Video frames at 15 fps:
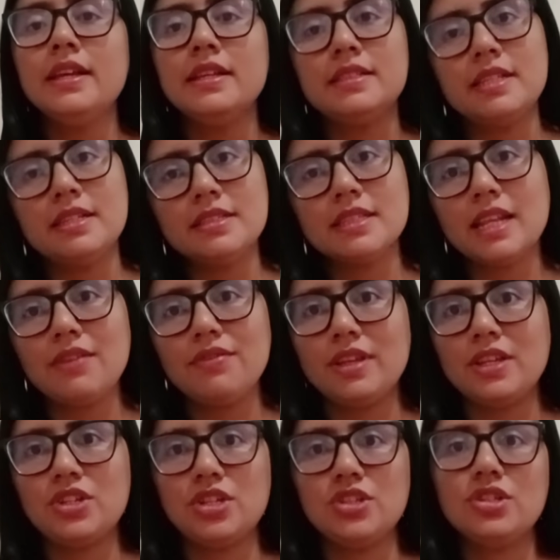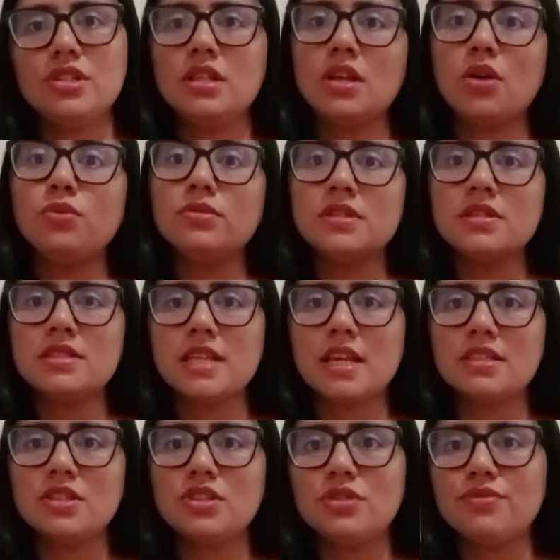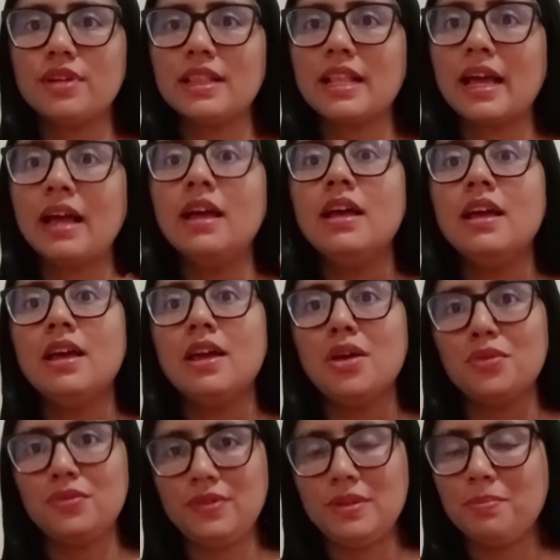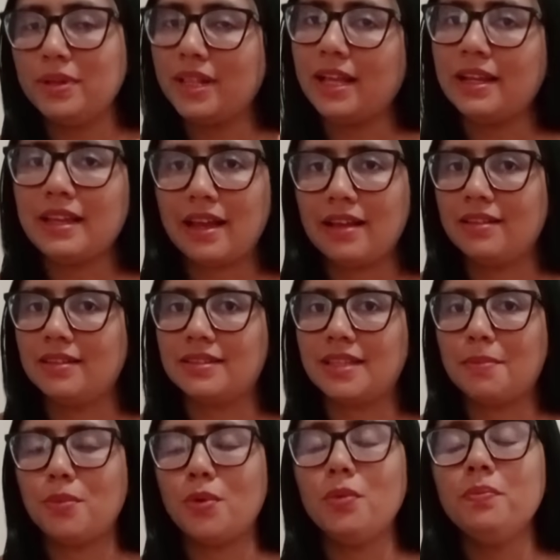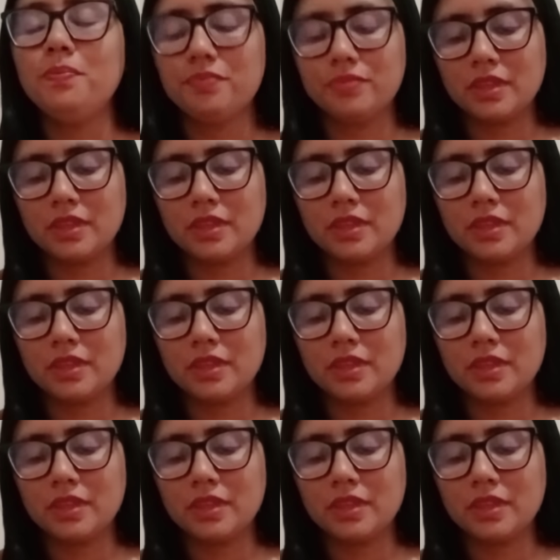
Se inscrever, gente. Não se esqueça de falar vim pela Carla, tá bom?